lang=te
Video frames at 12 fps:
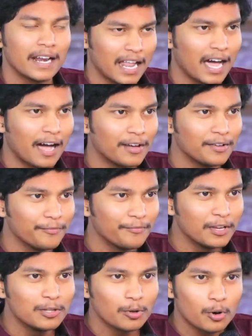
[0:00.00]
నా
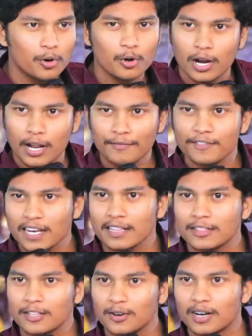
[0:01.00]
వీధిలో ఉన్న వాళ్ళందరూ
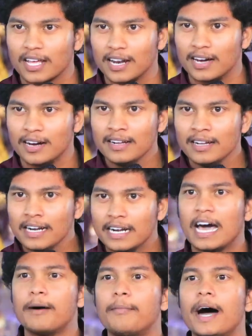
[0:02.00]
అంతే ఉండాల
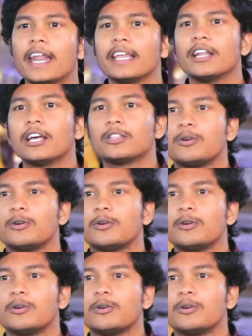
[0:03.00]
నా భార్య నాతో